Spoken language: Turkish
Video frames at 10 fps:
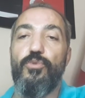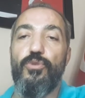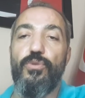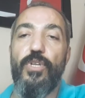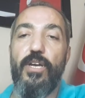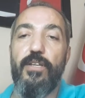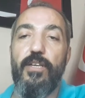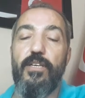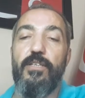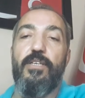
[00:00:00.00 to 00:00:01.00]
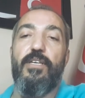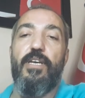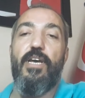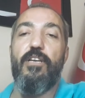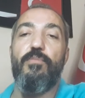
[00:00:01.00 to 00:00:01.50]
Bu günlerde
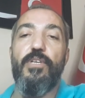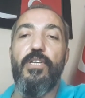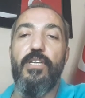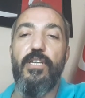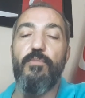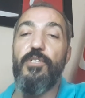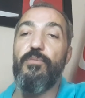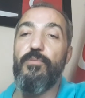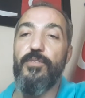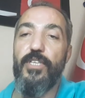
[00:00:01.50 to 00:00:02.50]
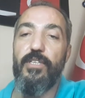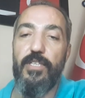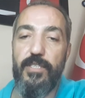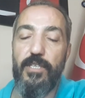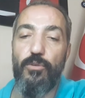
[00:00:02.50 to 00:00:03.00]
el birliğiyle birbirimize
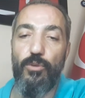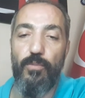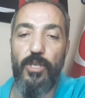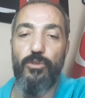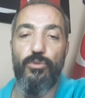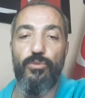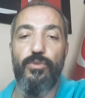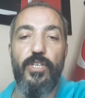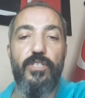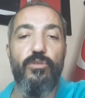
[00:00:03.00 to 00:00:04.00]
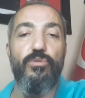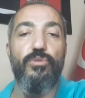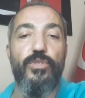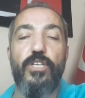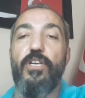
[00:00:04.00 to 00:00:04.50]
destek olmak zorundayız. O
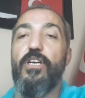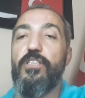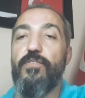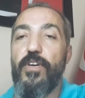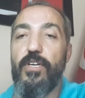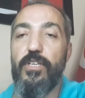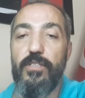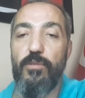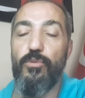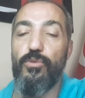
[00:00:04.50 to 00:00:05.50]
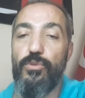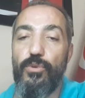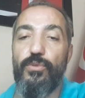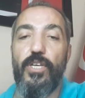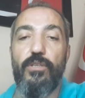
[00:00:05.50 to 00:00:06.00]
yüzden Akif Akay'ı da bu
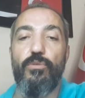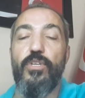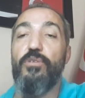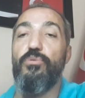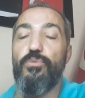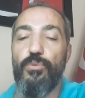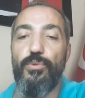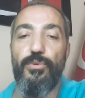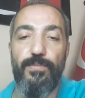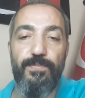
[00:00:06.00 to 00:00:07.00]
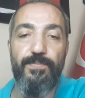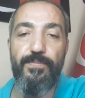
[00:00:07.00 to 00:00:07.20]
yönden dolayı kutluyorum.